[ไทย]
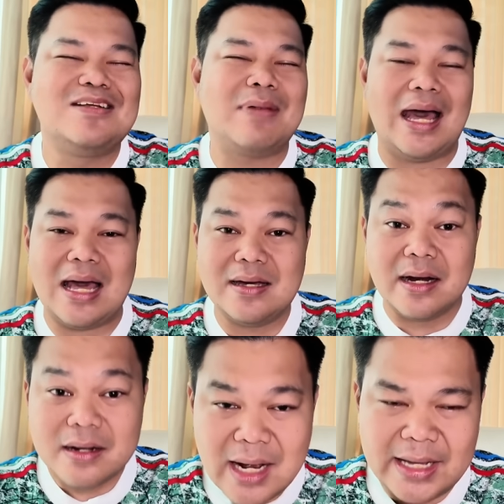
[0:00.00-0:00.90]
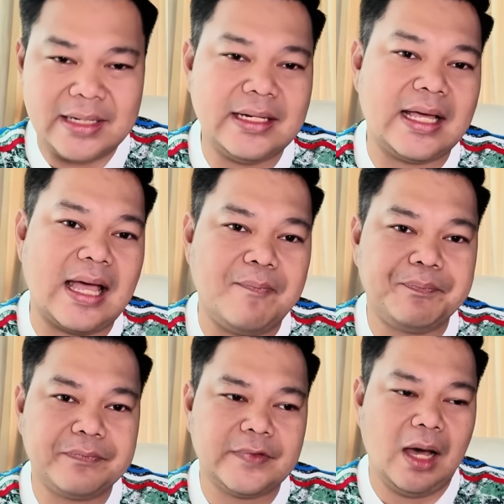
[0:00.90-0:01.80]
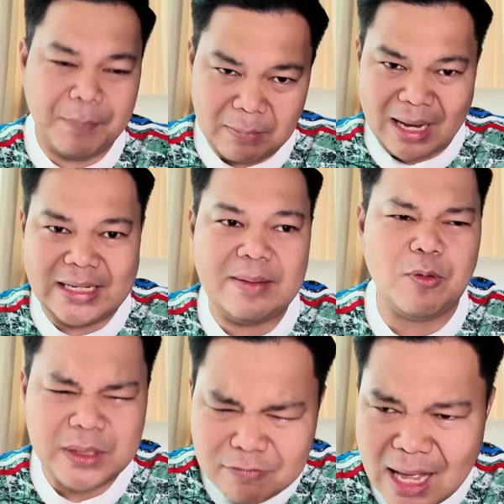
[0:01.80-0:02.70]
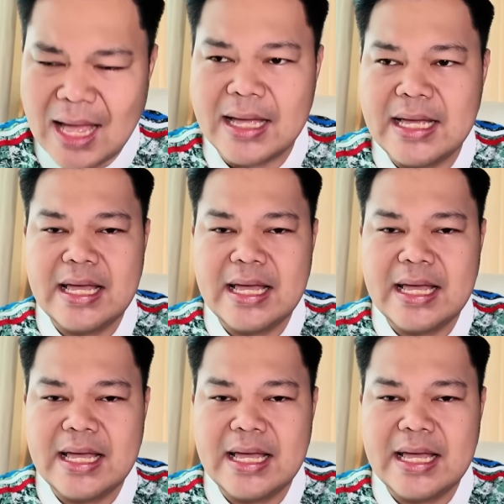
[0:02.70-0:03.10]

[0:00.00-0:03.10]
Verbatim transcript: นมาเรื่อยๆนะครับก็ประมาณนี้ผมคิดว่า